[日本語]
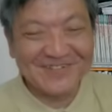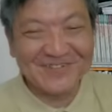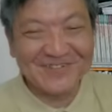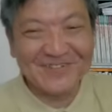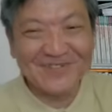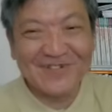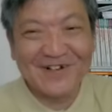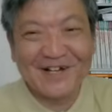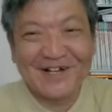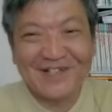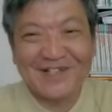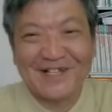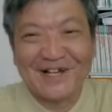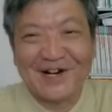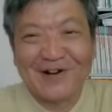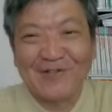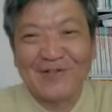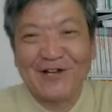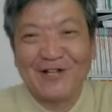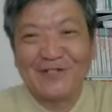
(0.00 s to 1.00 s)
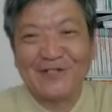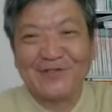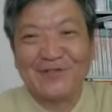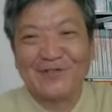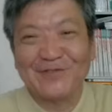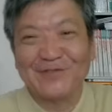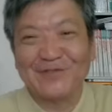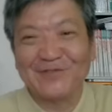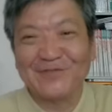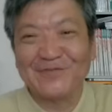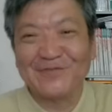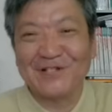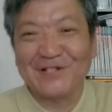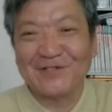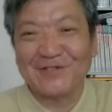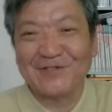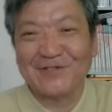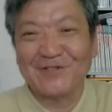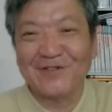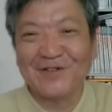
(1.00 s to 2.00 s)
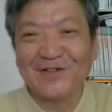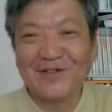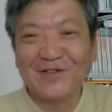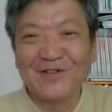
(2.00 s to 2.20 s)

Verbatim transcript: 国を挙げてアホやって自分たち